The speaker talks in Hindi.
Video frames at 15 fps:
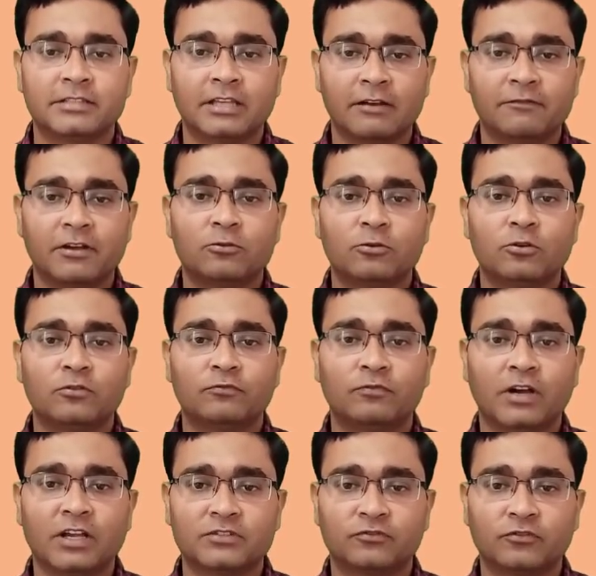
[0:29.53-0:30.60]
सल्फर को
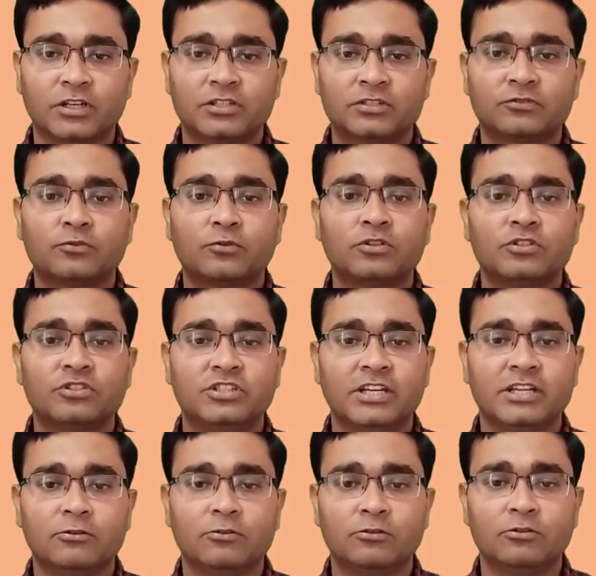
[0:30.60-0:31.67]
फास्फोरस को
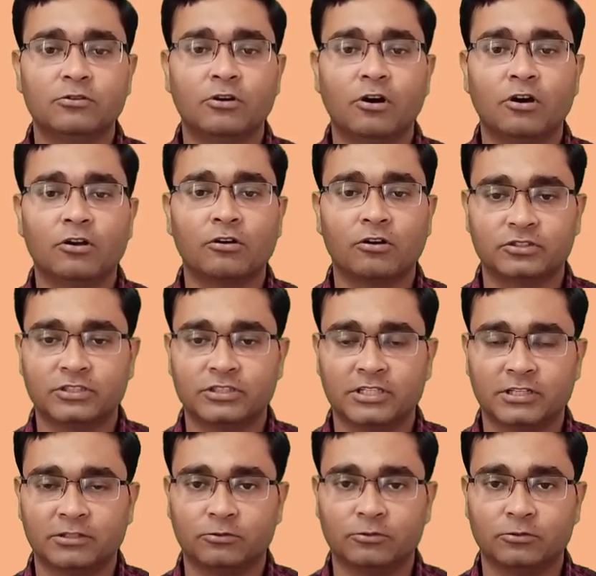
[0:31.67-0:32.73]
जिंक को और
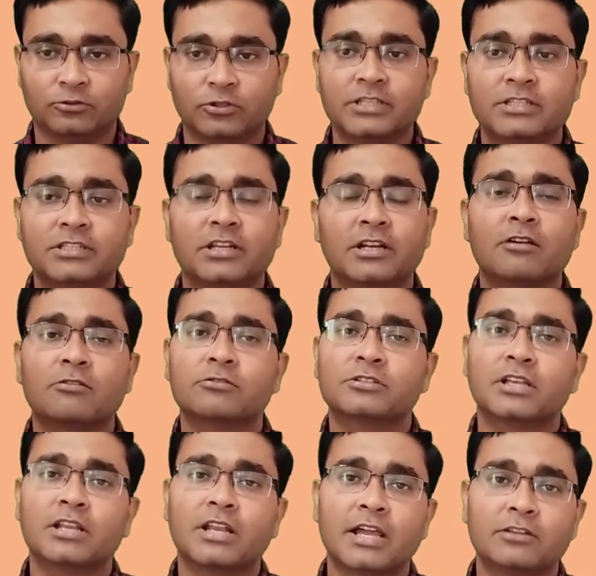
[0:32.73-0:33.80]
ऑक्सीजन को तो इस तरह का
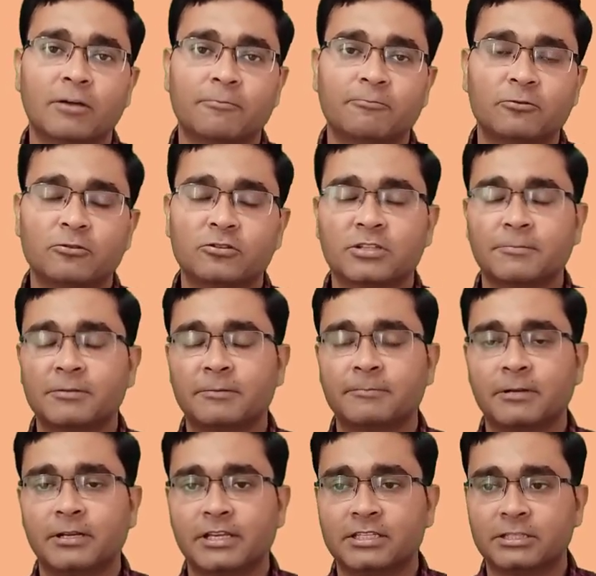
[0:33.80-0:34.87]
क्वेश्चन आया तो आप लोग को सबसे
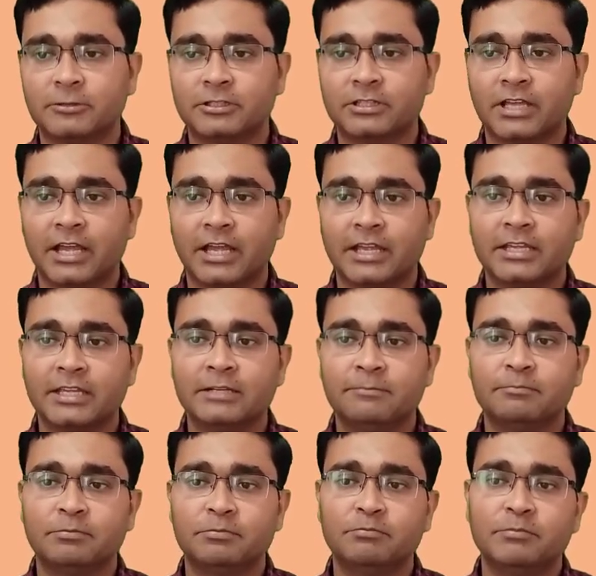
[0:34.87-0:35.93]
पहले यह समझना है कि
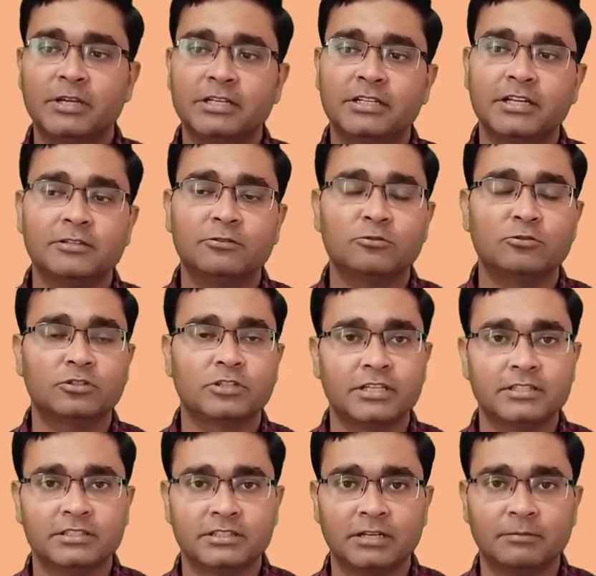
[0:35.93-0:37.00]
बीटेन इंटू
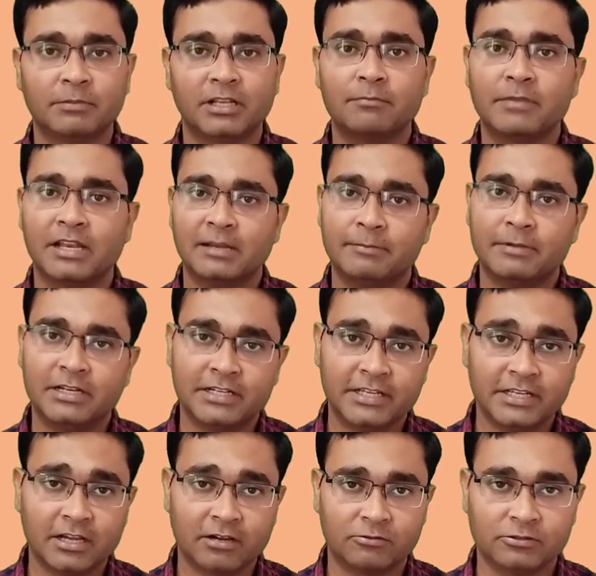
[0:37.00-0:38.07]
थीन सीट मतलब
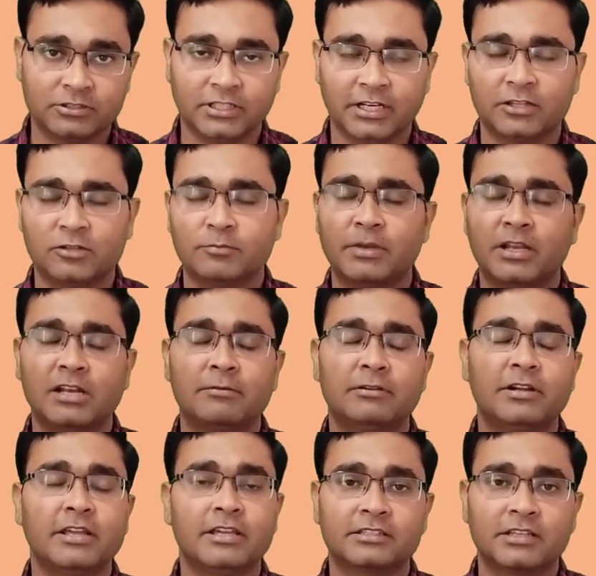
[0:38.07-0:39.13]
मेलेबिलिटी का क्वेश्चन है तो
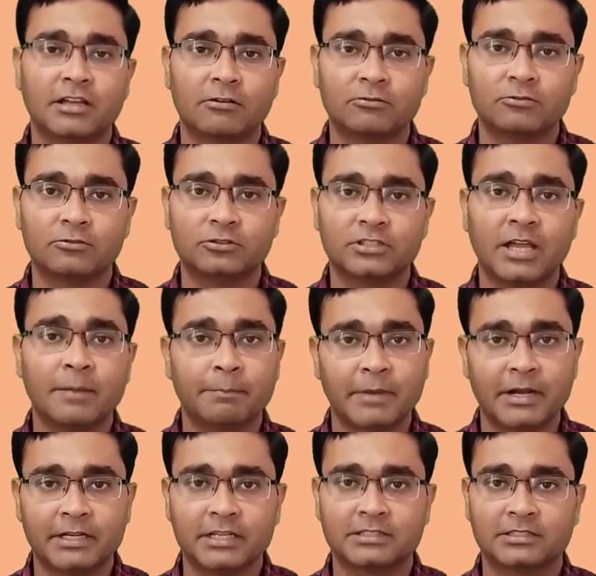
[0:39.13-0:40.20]
मेलेबिलिटी किसका गुण होता है
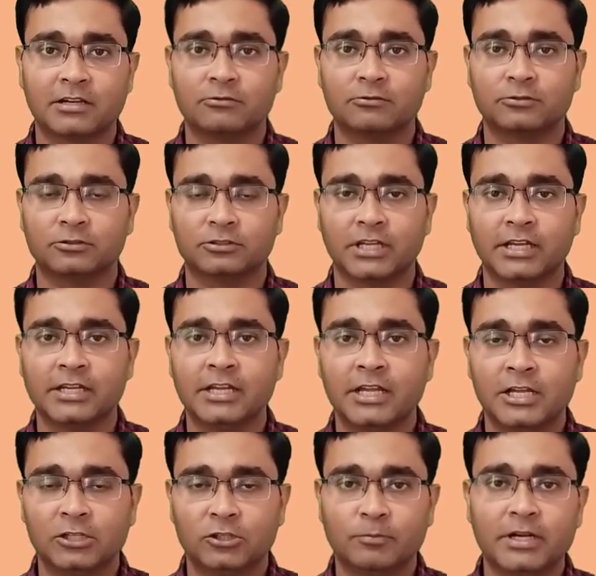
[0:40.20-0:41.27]
मेटल्स का गुण होता है
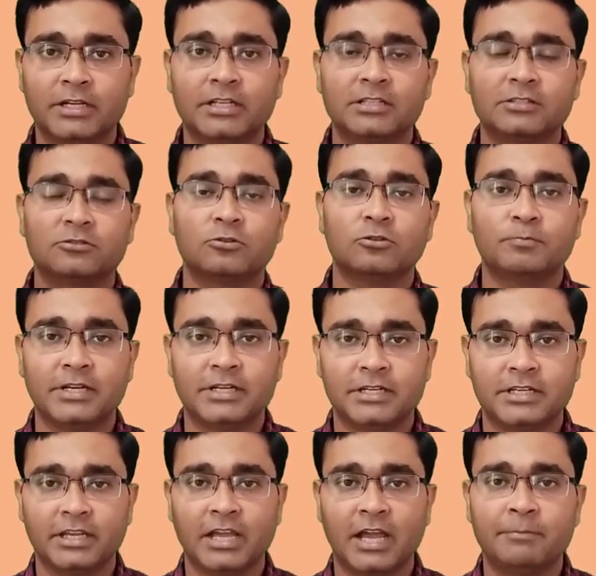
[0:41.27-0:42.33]
तो मेटल्स को
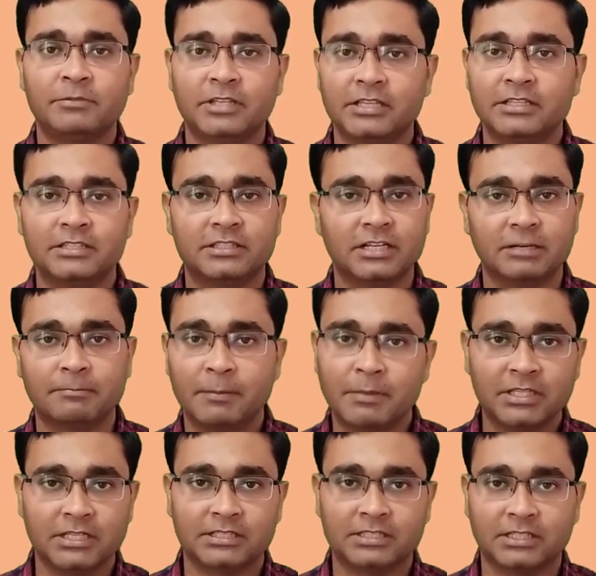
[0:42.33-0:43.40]
पीट के आप थीन सीट में
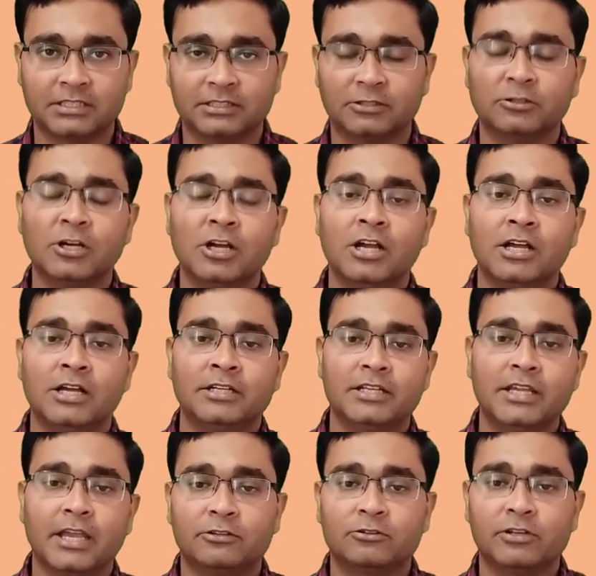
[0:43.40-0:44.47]
बदल सकते हो
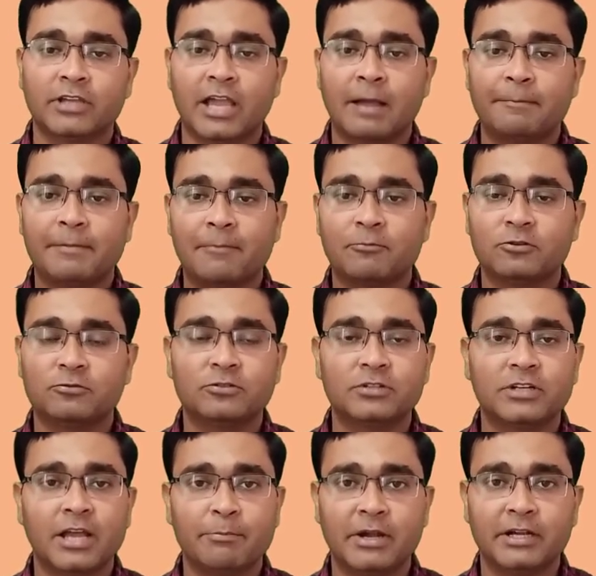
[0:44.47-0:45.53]
ठीक है तो यहाँ पे आपको
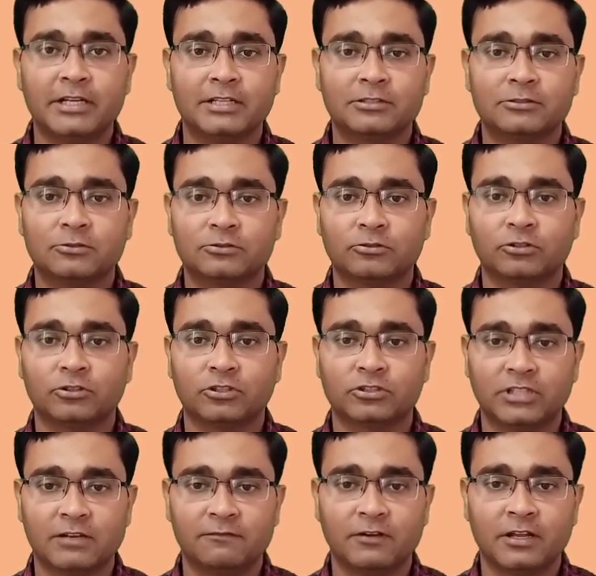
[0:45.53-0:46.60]
ढूंढना मेटल्स कौन सा तो
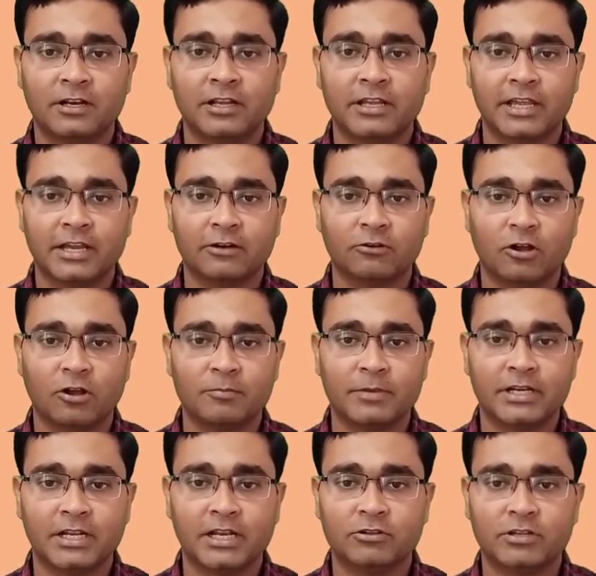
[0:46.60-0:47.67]
सल्फर एक नॉन
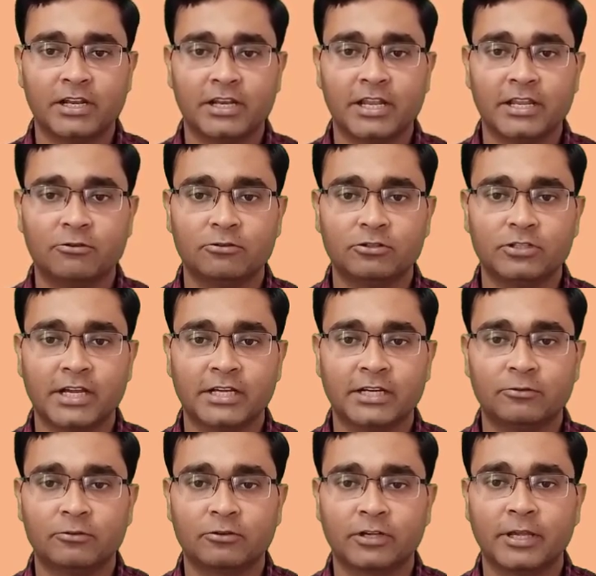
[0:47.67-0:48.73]
मेटल है तो ये नहीं हो जाएगा
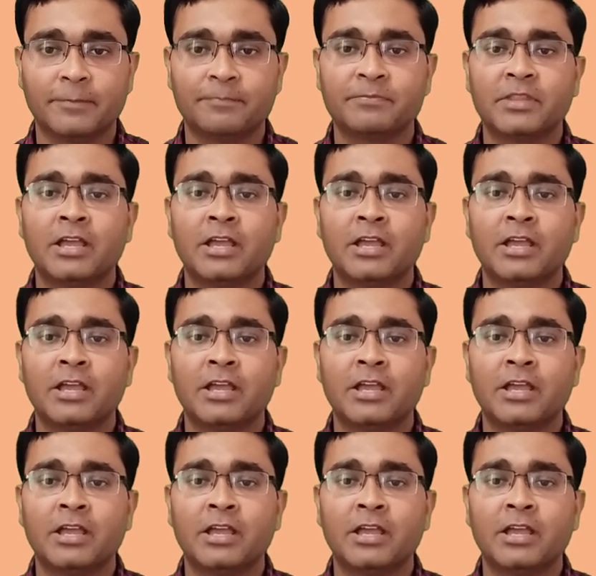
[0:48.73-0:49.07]
ओके